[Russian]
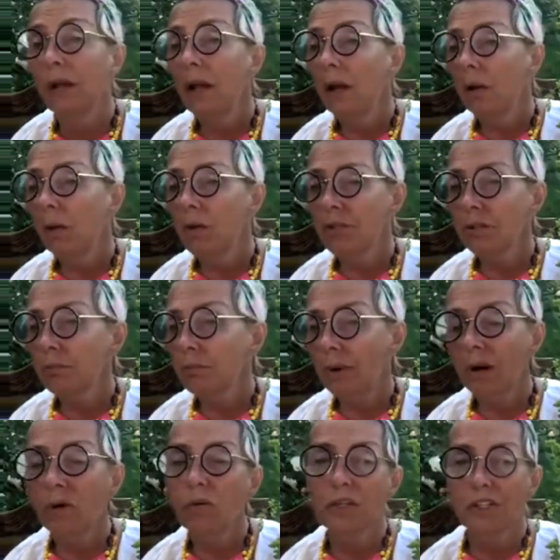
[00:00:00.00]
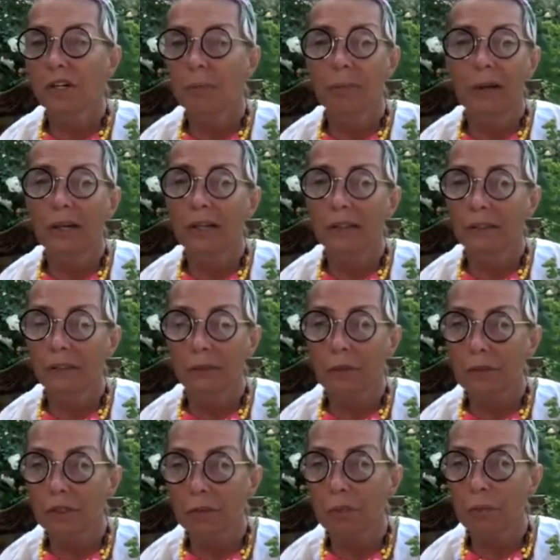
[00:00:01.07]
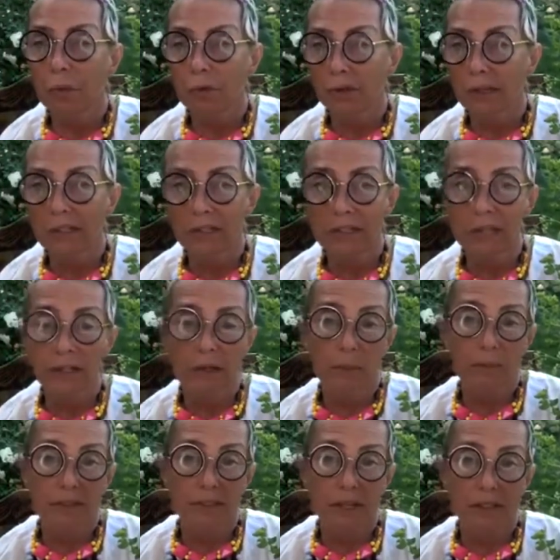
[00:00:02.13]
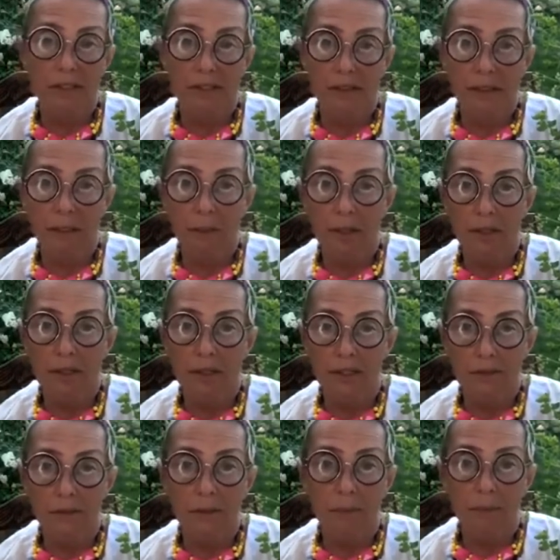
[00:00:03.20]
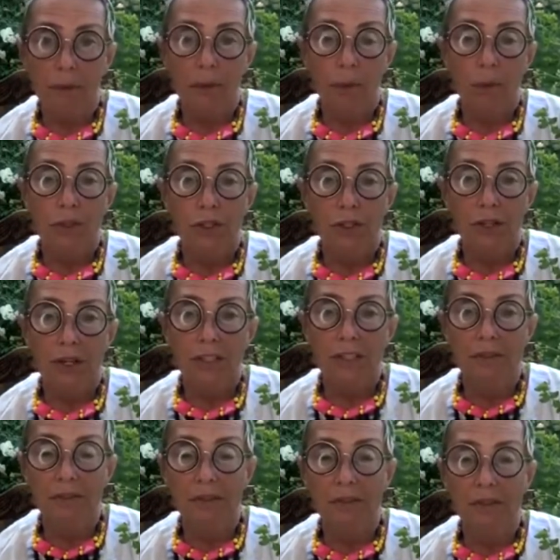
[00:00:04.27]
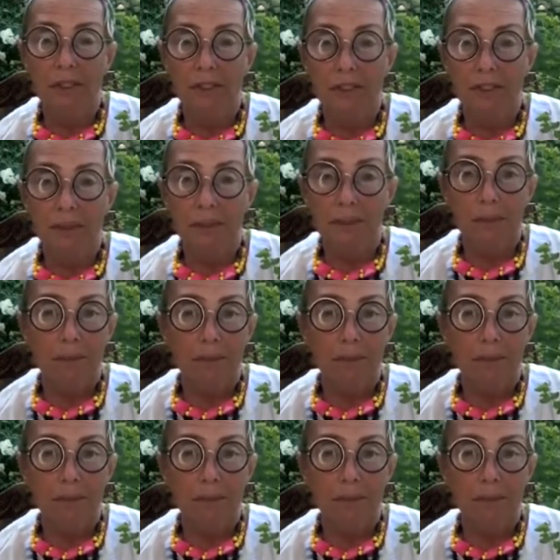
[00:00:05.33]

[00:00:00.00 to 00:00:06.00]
Очень похожая палета до сих пор. И ну, правда, красивая штука, богатство. да? Это обычная очень керамическая вещь. плитка.